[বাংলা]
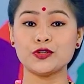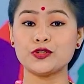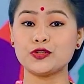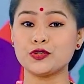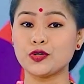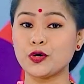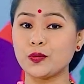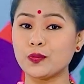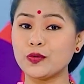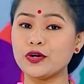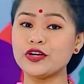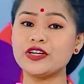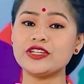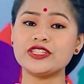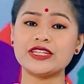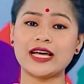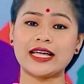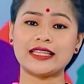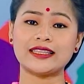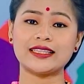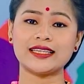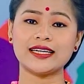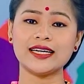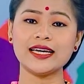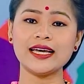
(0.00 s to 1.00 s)
সময়ের
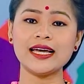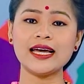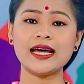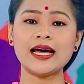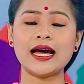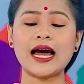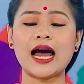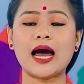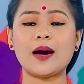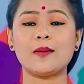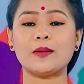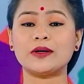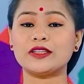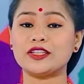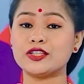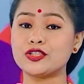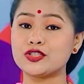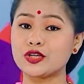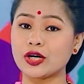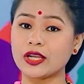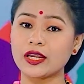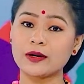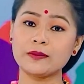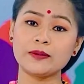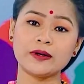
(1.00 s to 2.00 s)
সাথে আমাদের
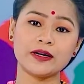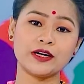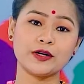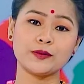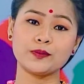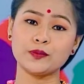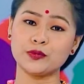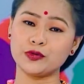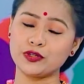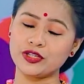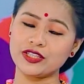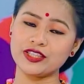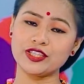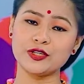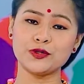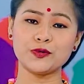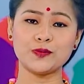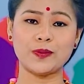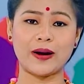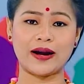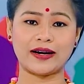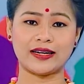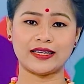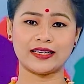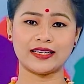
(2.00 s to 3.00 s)
চলাফেরার পরিধিও
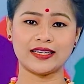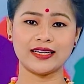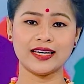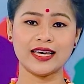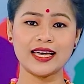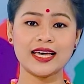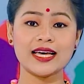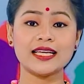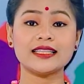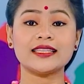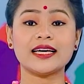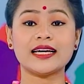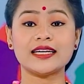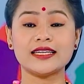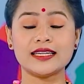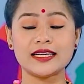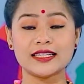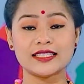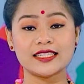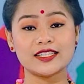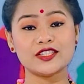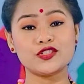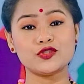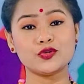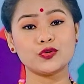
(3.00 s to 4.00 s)
বাড়ে তাই
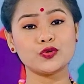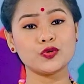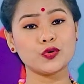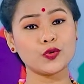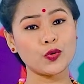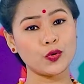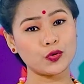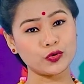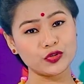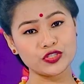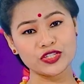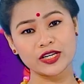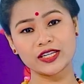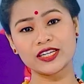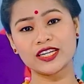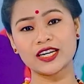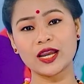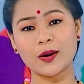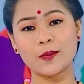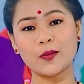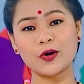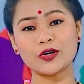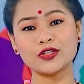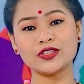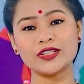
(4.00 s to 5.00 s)
নিজের জন্য কোনটা
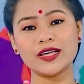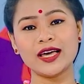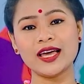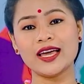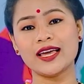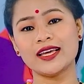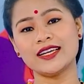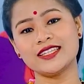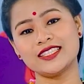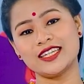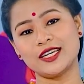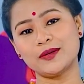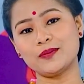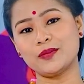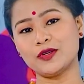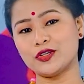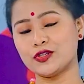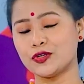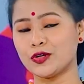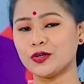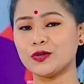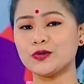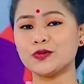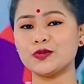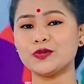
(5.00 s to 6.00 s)
নিরাপদ সে
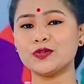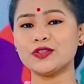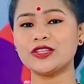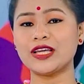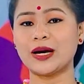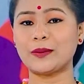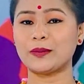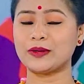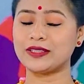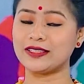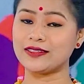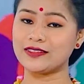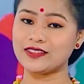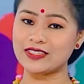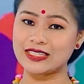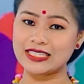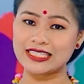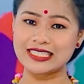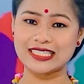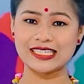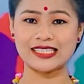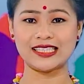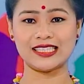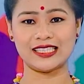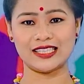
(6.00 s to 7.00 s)
বিষয়গুলোতে আমাদের
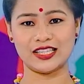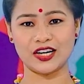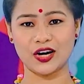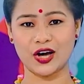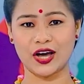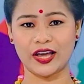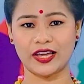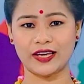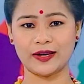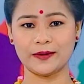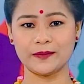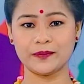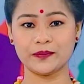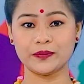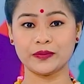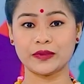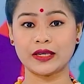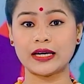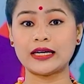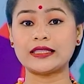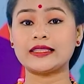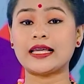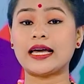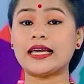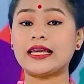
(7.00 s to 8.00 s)
দৃষ্টি দিতে হয়
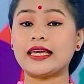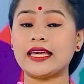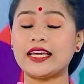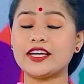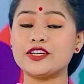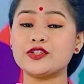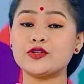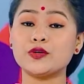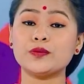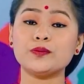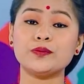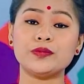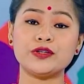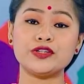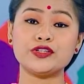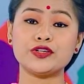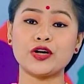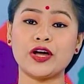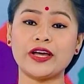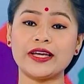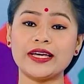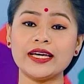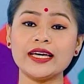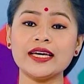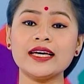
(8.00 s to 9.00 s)
তাই এসব
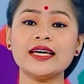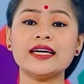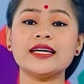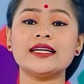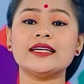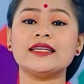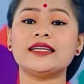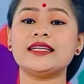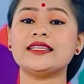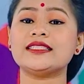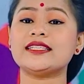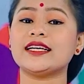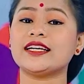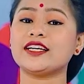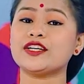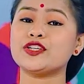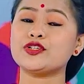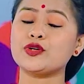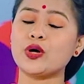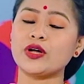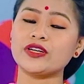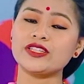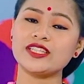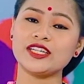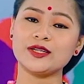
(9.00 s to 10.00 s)
বিষয়ে নিজেকে
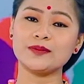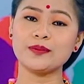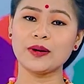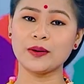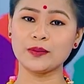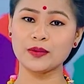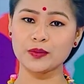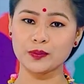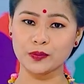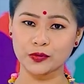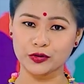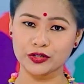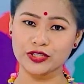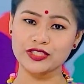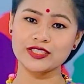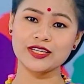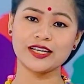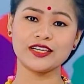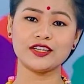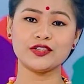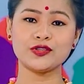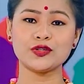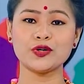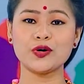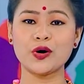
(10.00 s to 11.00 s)
সঠিকভাবে
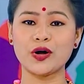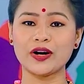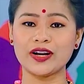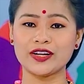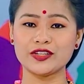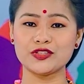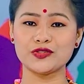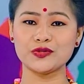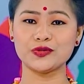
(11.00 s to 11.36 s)
পরিচালিত করার